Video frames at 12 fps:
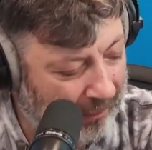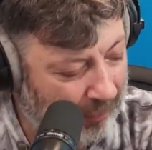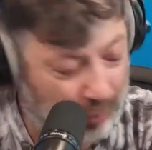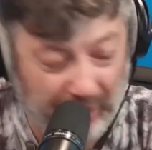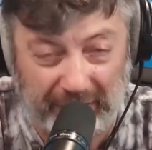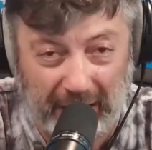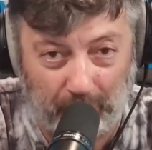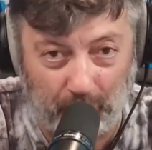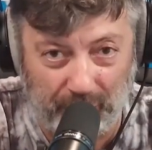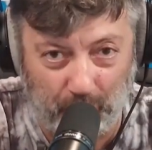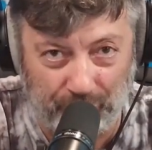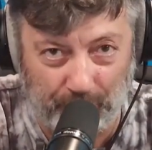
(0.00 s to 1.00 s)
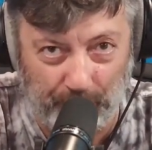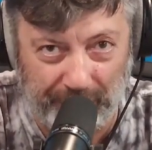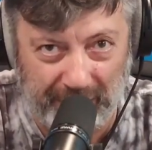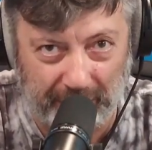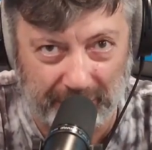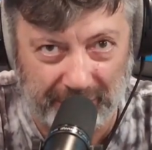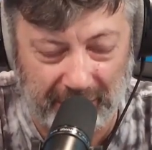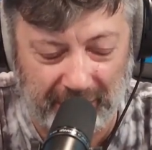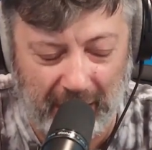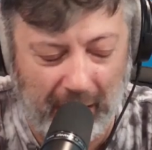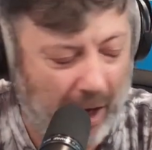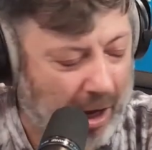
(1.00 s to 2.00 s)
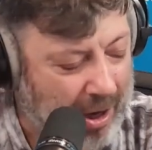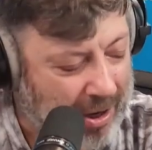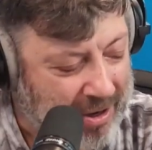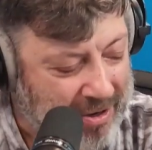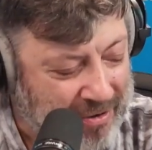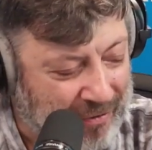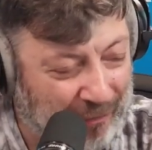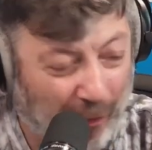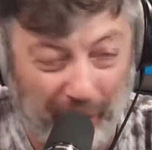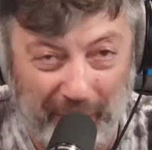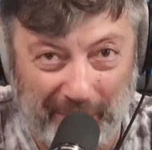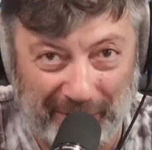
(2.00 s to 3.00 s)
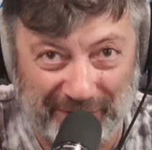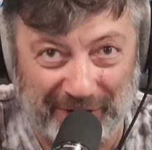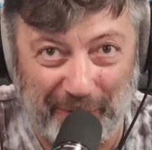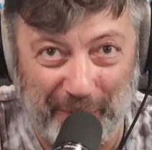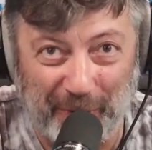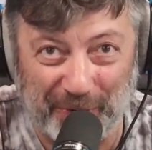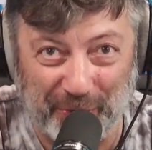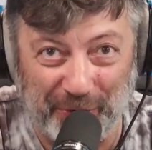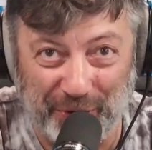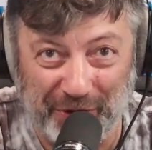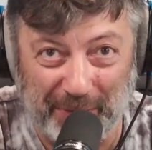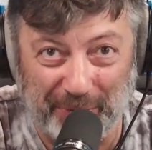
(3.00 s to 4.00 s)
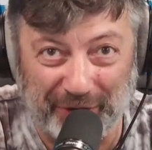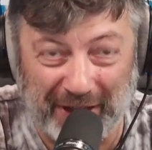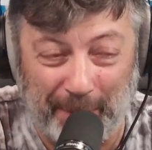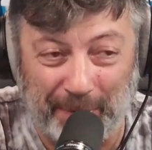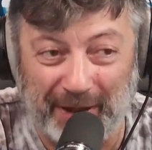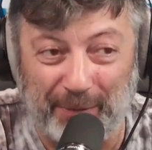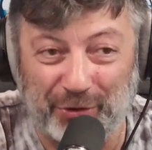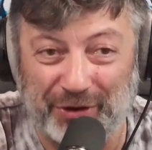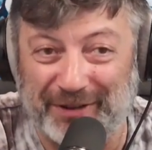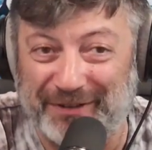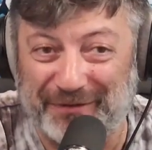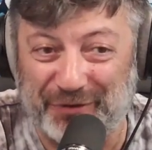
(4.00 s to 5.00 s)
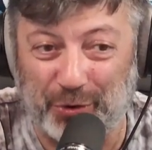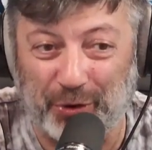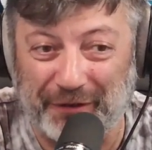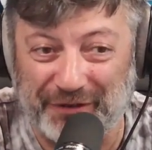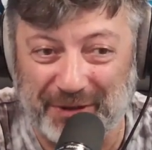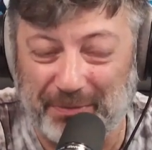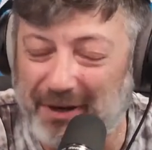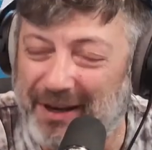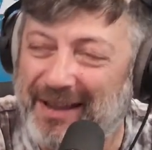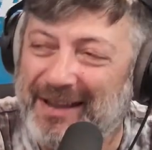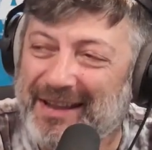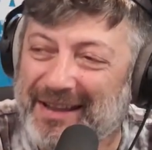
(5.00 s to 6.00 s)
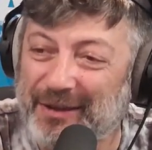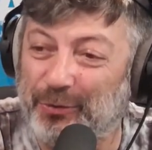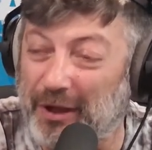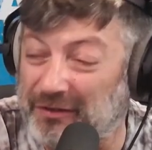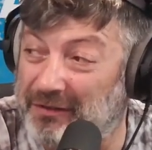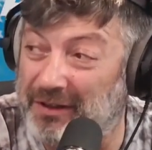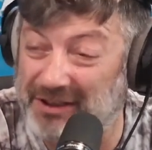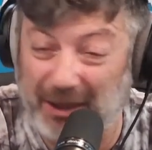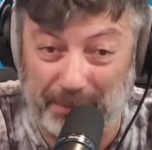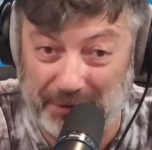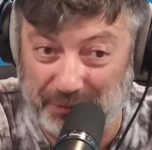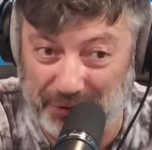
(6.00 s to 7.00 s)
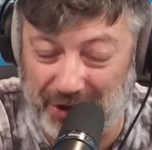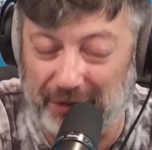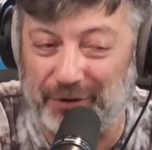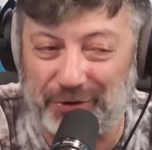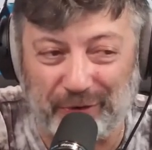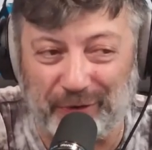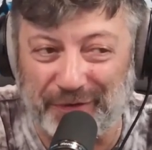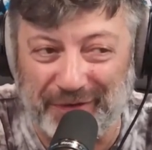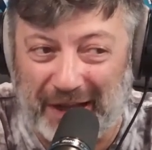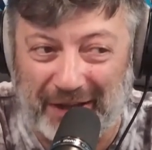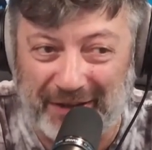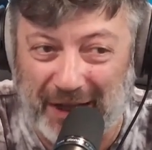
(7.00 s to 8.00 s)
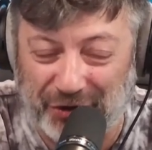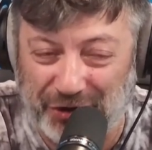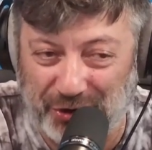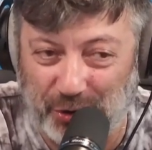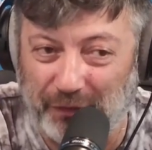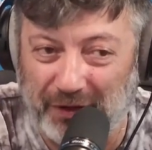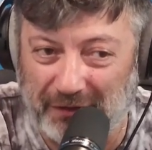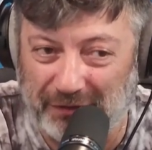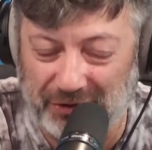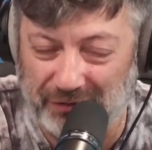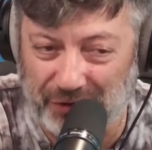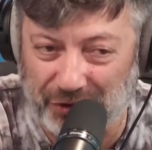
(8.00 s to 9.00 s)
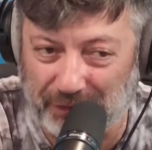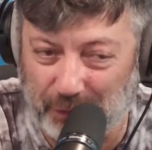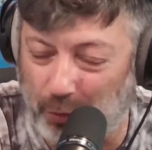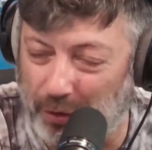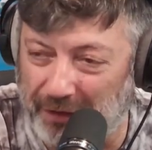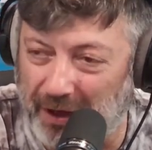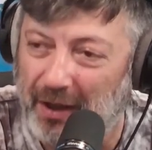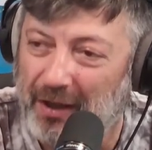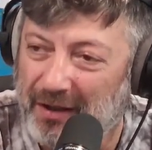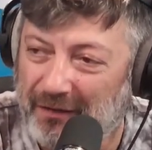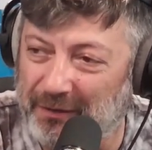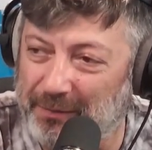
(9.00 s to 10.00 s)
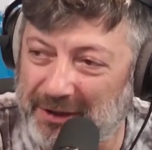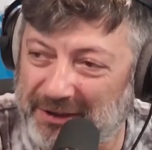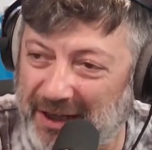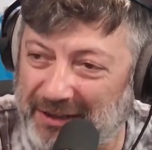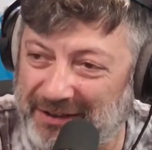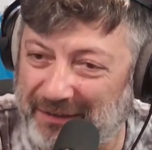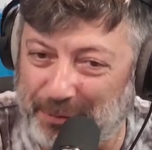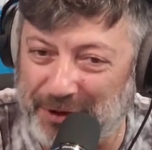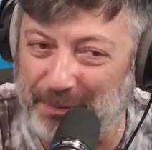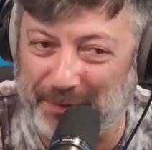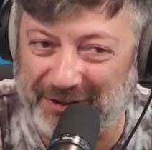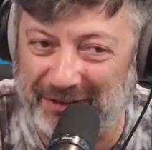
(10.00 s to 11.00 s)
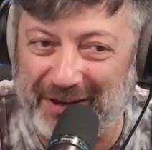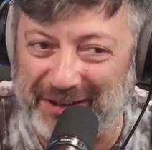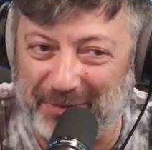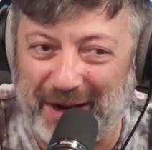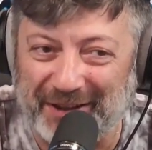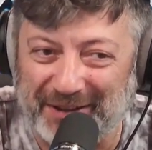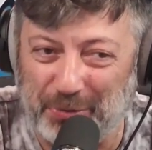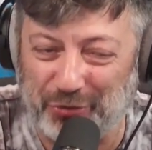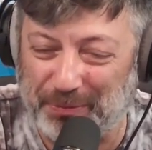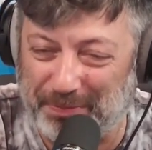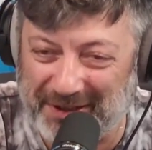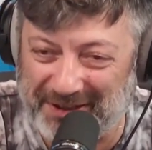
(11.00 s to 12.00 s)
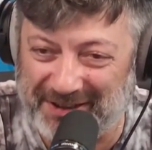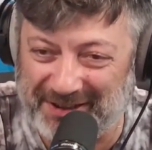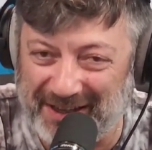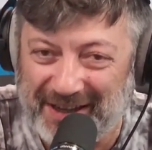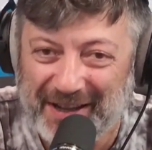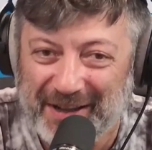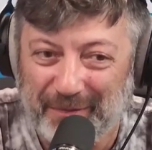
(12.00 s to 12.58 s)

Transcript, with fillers: улетал, у, уже улетел из Китая вовремя. Слава богу, что он еще не был там, потому что в шоке все были. И у нас в новостях прозвучало, что на, наши чиновники высшего уровня в администрации вообще не представляют себе, как это можно произнести.